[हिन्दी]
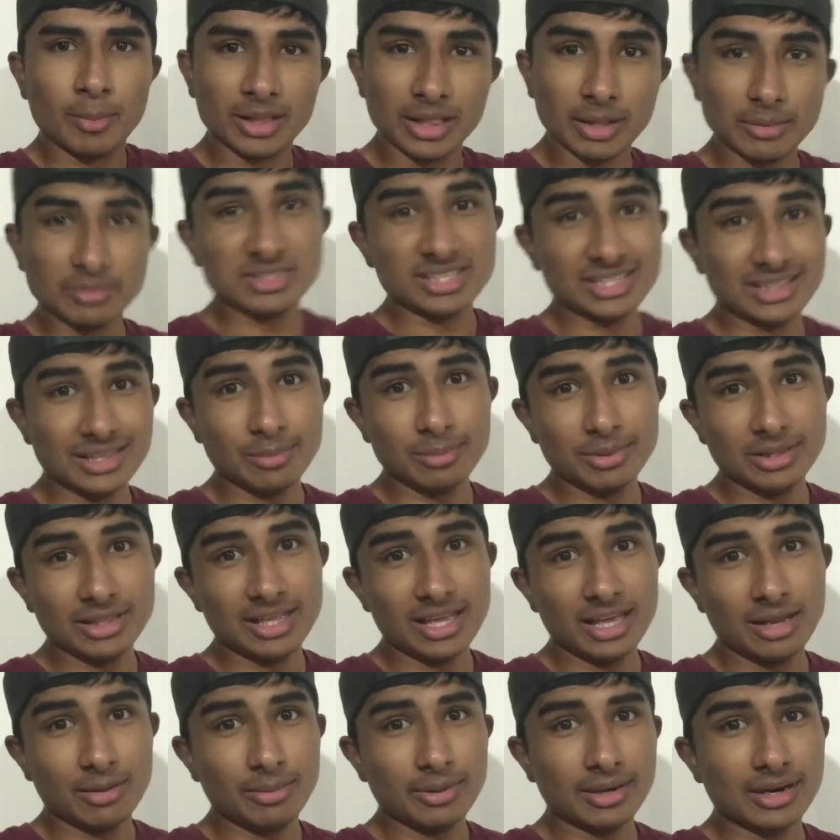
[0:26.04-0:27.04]
मतलब जितनी भी
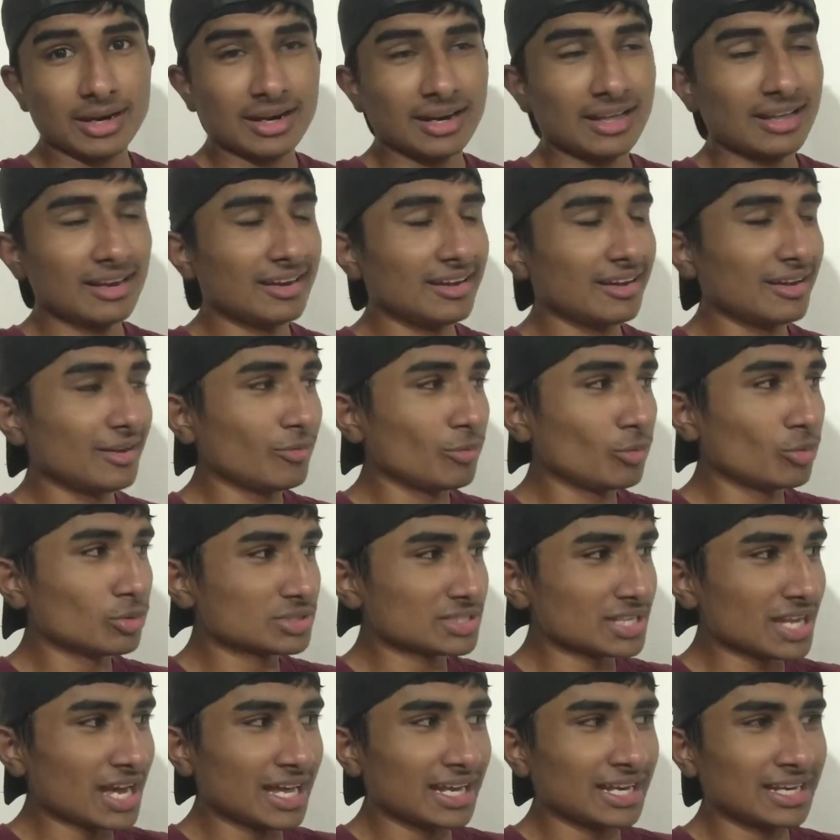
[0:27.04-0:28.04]
देर भी खड़े रहे वो
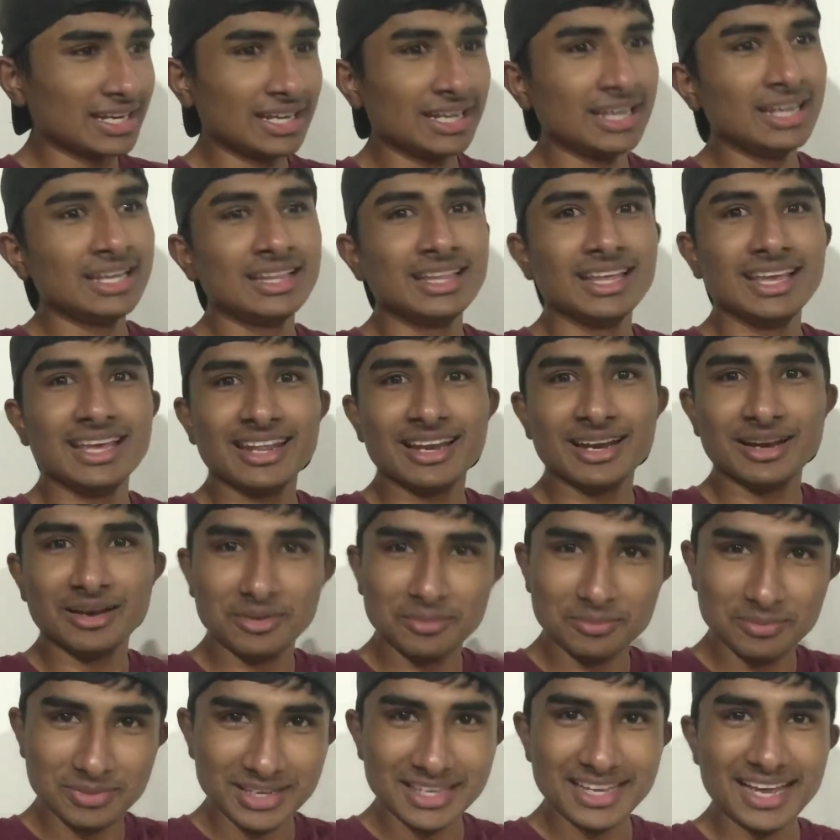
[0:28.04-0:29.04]
सारी देर
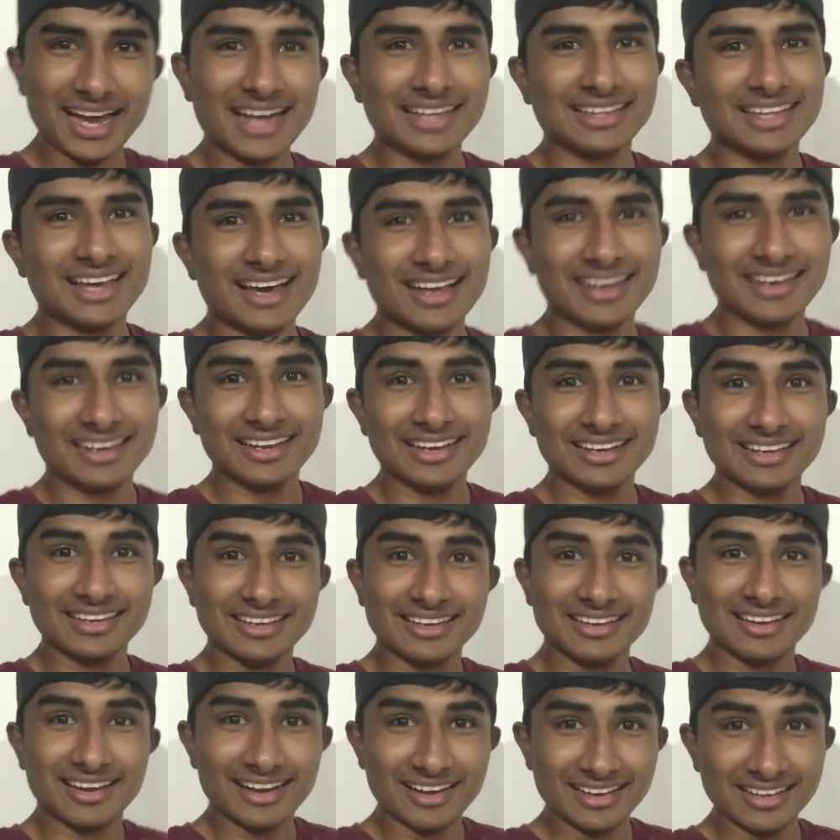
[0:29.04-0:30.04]
अभी याद आ रही है
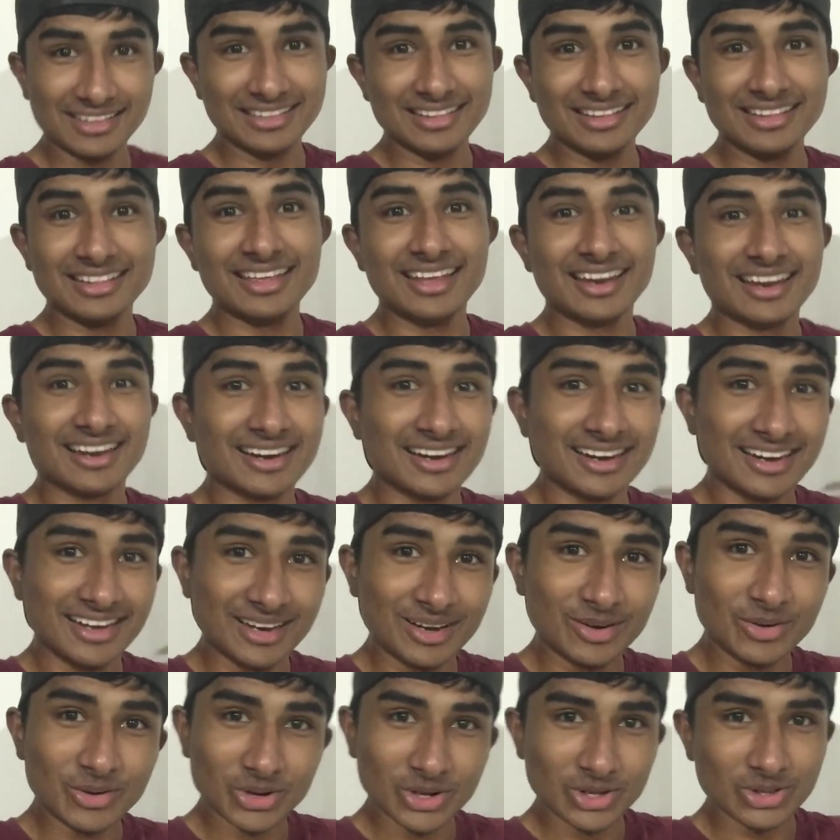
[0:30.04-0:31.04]
कि हाँ इतनी देर खड़े
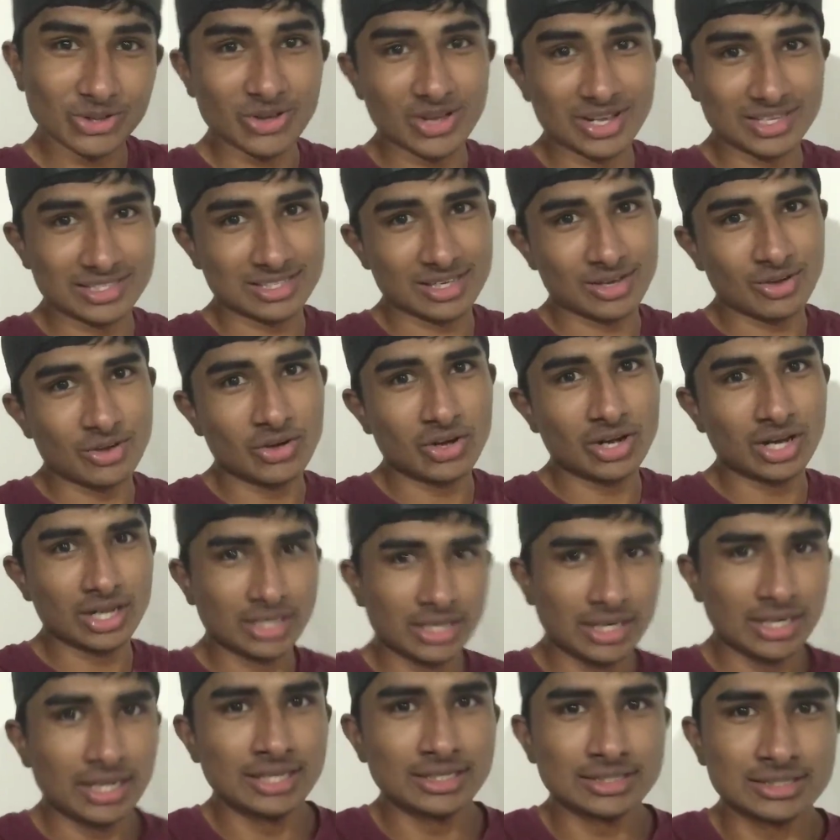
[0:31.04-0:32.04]
रहोगे तो ऐसा होगा
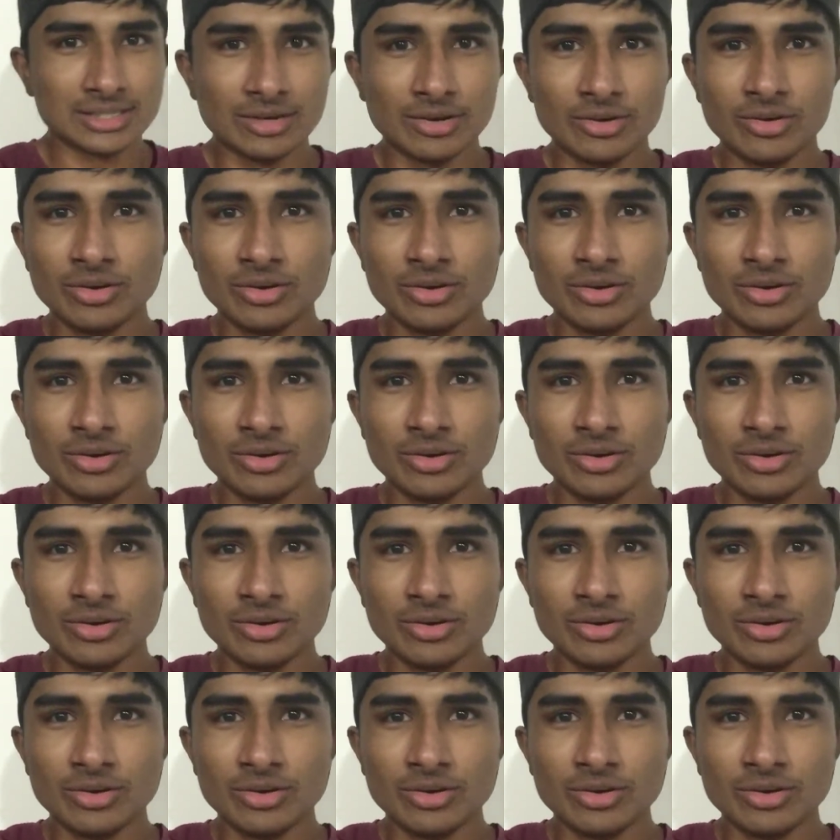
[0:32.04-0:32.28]
नहीं ऐसा